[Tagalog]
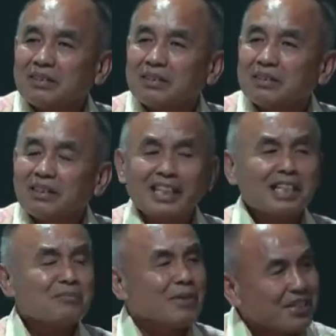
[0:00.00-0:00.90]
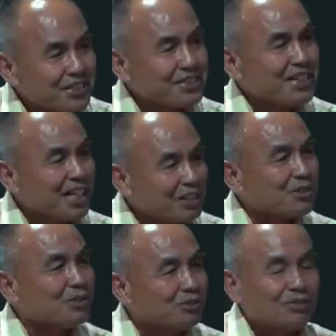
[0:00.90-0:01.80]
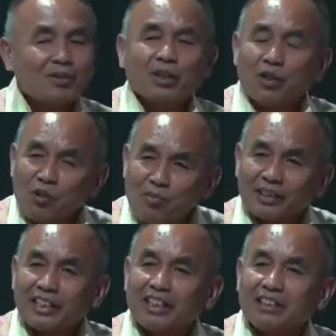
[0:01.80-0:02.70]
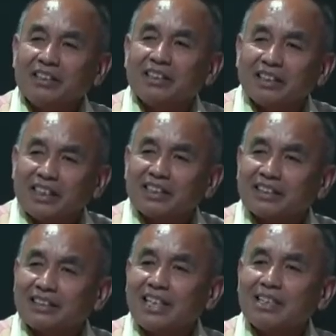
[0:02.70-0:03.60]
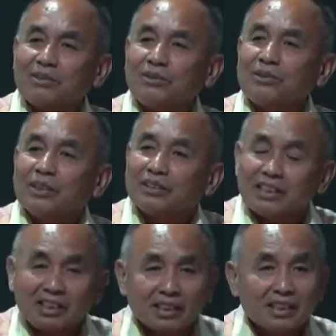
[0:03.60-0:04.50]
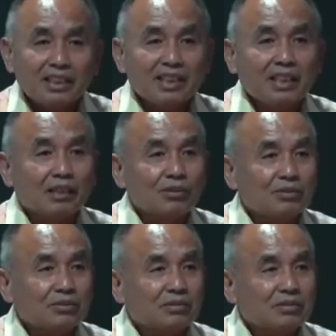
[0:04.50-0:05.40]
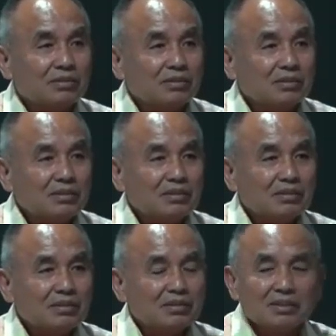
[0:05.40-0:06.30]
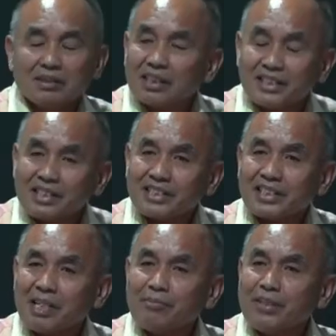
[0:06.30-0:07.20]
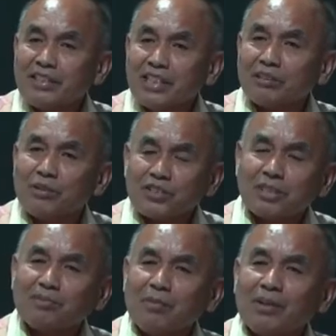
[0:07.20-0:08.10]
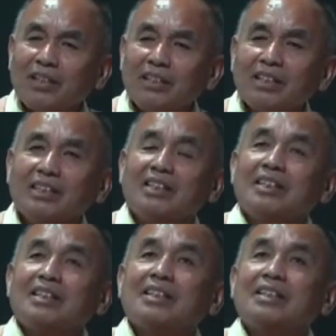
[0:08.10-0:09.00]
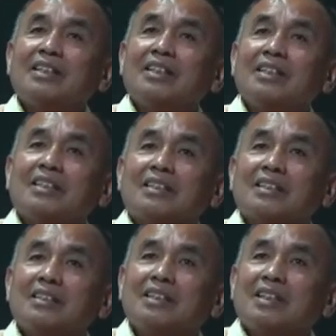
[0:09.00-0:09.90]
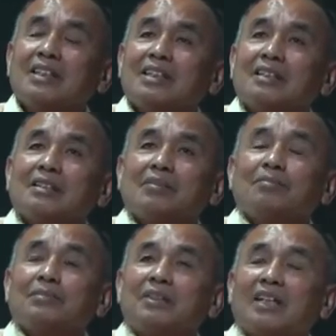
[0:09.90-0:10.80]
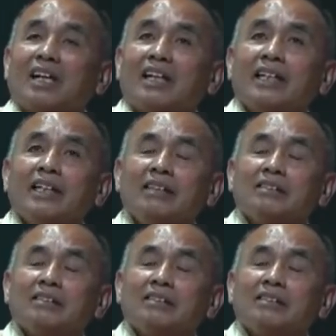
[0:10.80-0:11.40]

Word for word: Na ilang beses na akong umatend ng tao na naghihingalo. Na sinasabi niya doon sa pamilya, Anak, darling,